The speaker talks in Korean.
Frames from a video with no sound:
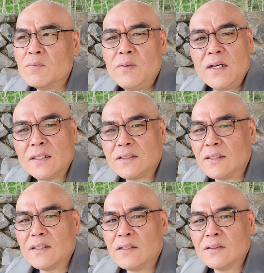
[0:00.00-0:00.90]

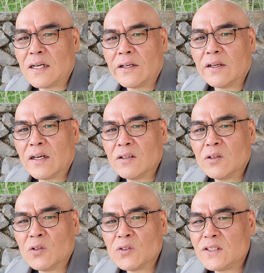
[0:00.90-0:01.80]
미학적인 건 당연한
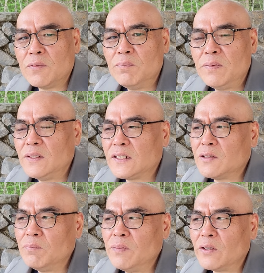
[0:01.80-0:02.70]
거고 신비,
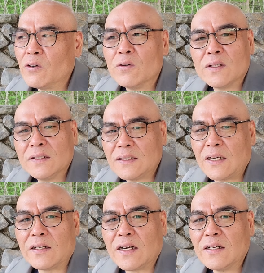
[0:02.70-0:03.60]
신비로운 건
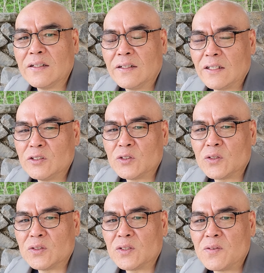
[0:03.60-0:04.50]
당연한 거겠죠.
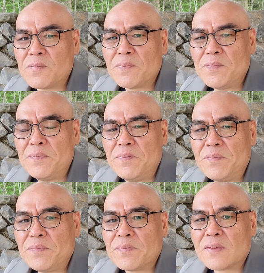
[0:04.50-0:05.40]
그죠? 음.
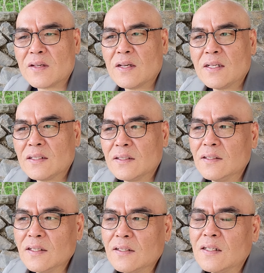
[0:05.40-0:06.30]

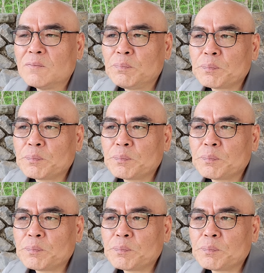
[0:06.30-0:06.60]
그러니까